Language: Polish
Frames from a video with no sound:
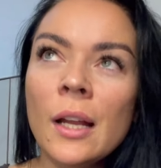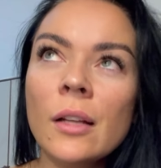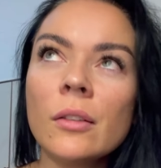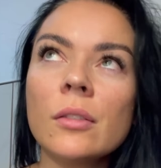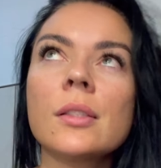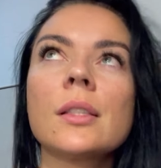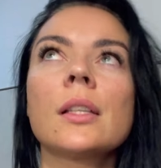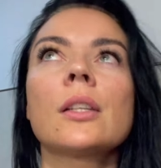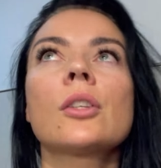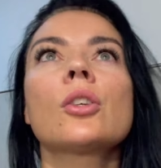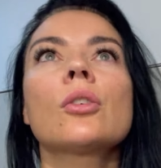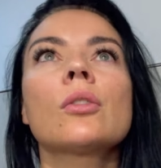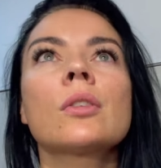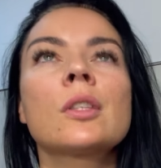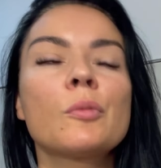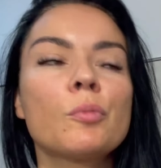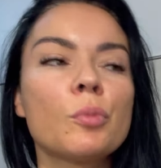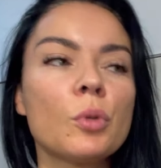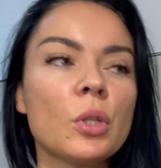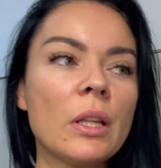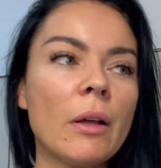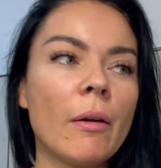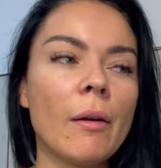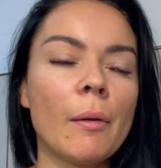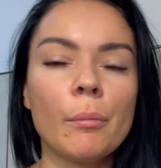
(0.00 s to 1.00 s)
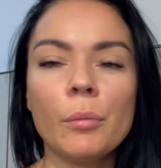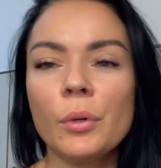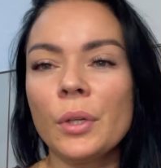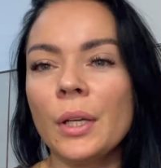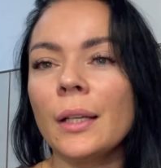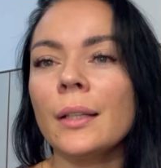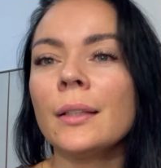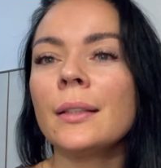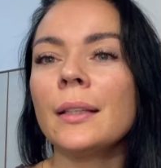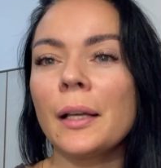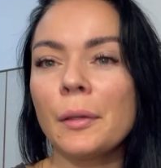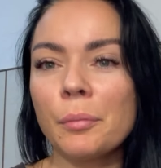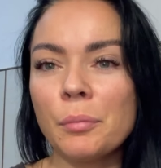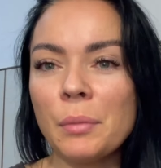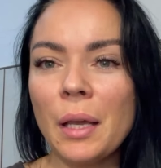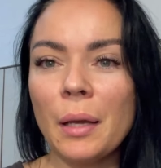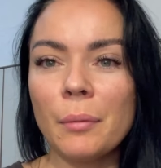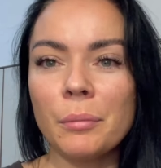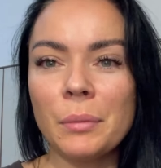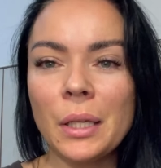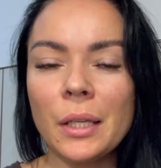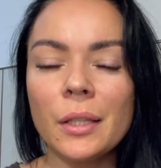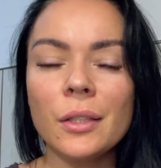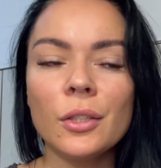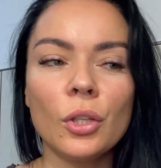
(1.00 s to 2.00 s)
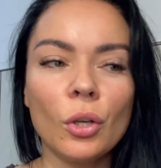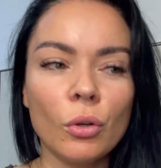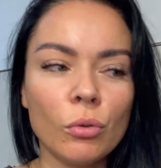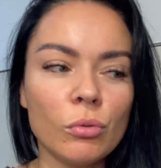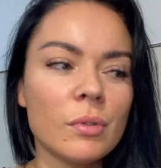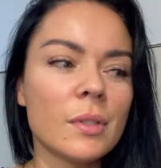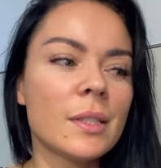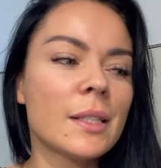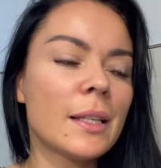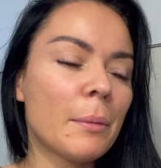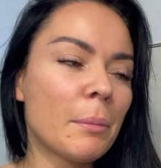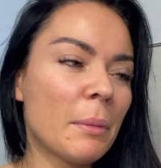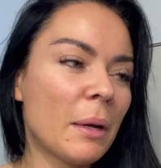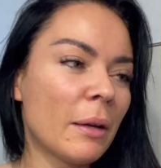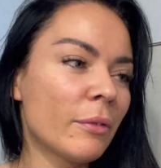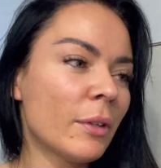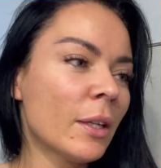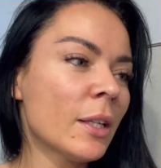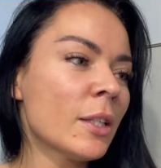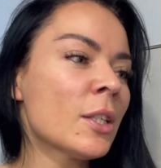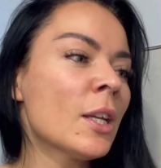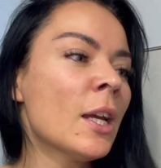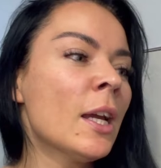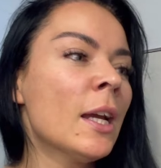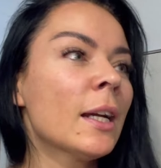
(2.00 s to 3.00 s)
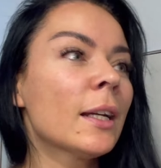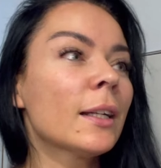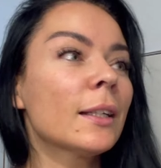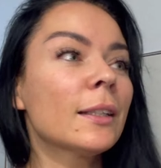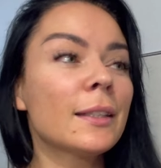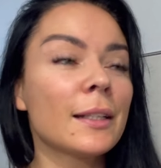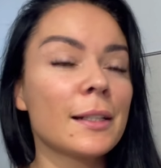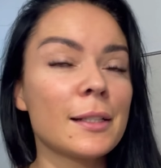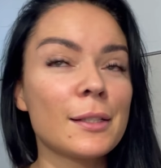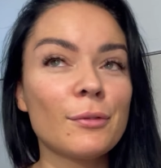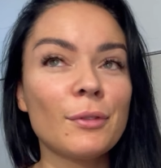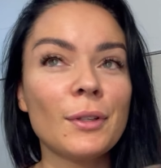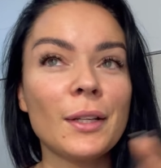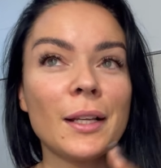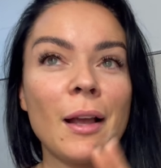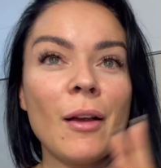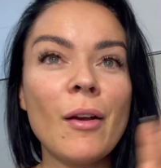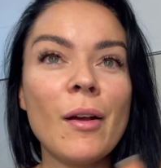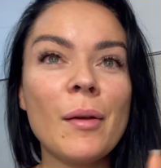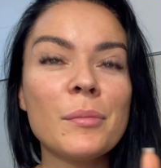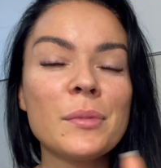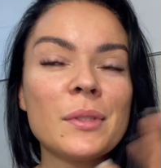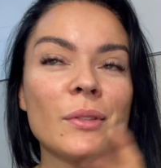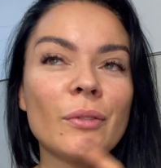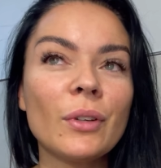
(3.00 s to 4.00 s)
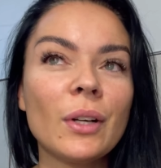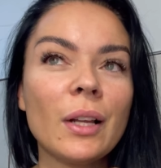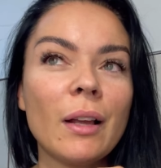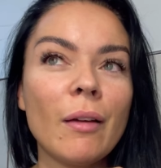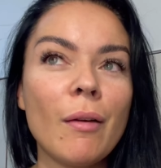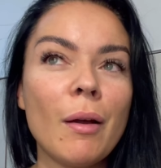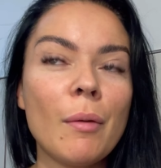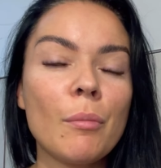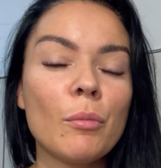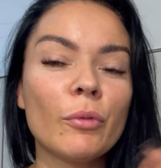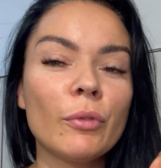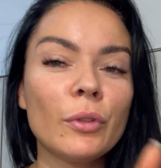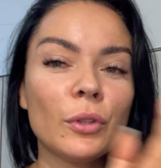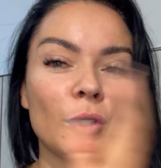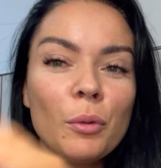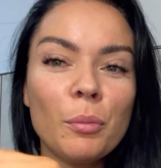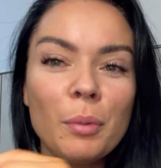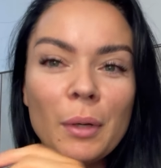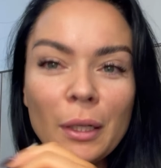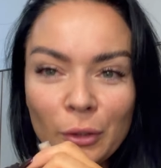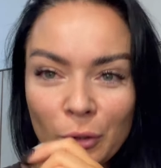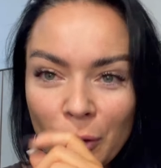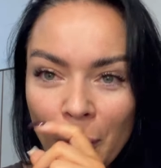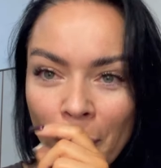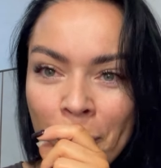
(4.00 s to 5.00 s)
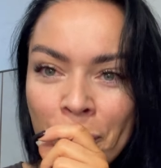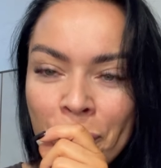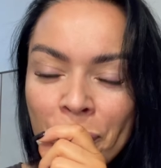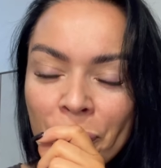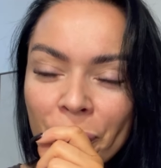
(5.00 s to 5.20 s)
To znaczy odsprzedałam, bo ja i tak miałam jej ją zamawiać i tak zwlekałam, zwlekałam, mówię, dobra, to